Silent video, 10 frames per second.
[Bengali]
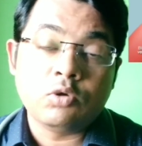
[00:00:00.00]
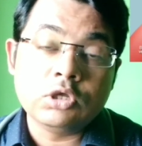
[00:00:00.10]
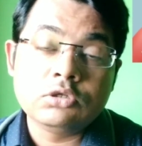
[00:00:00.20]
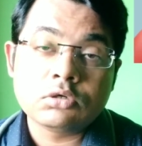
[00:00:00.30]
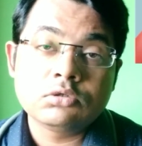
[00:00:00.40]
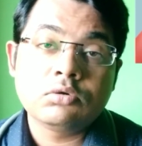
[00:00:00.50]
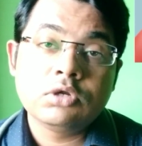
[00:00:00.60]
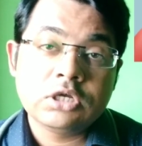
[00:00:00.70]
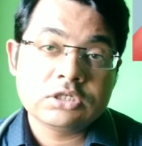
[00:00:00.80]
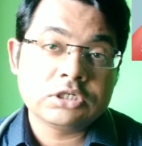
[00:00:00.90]
লোহিত
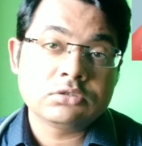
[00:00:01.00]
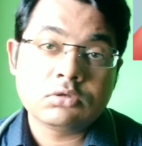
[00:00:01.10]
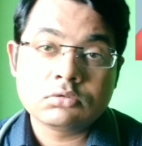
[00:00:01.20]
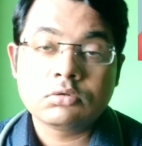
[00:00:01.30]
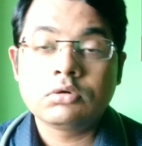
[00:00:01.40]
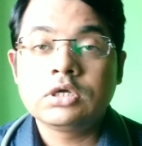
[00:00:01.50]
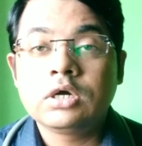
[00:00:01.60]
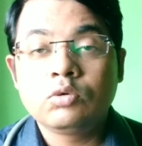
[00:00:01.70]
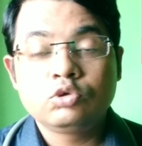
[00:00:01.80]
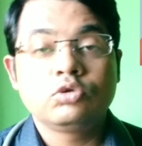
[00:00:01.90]
রক্তকণিকা শ্বেত
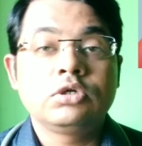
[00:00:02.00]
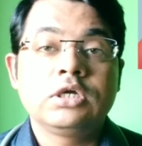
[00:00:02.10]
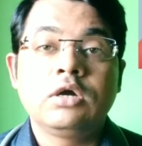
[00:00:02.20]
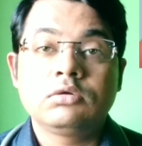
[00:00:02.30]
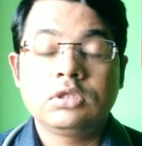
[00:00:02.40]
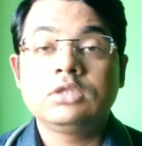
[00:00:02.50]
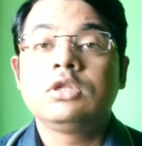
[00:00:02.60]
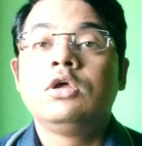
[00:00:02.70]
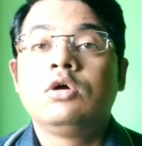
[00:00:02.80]
রক্তকণিকা অনুচক্রিকা অর্থাৎ